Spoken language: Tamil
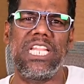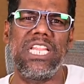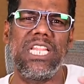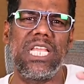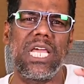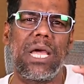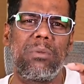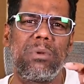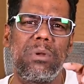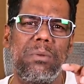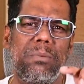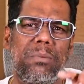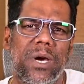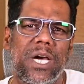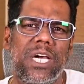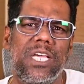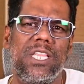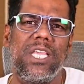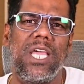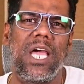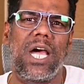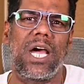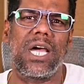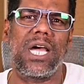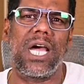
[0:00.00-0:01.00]
இந்தியாவின்
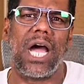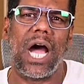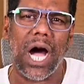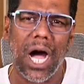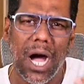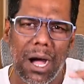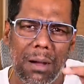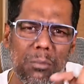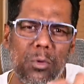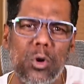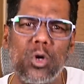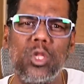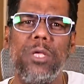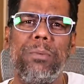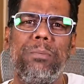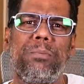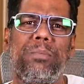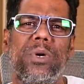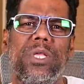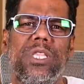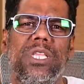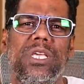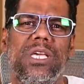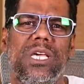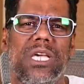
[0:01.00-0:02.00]
பகுதியாக
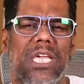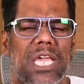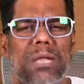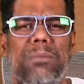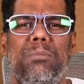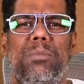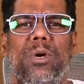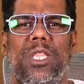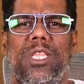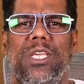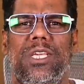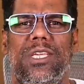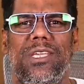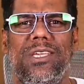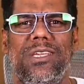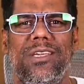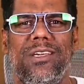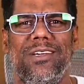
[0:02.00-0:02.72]
ஆமோதிப்பது என்பது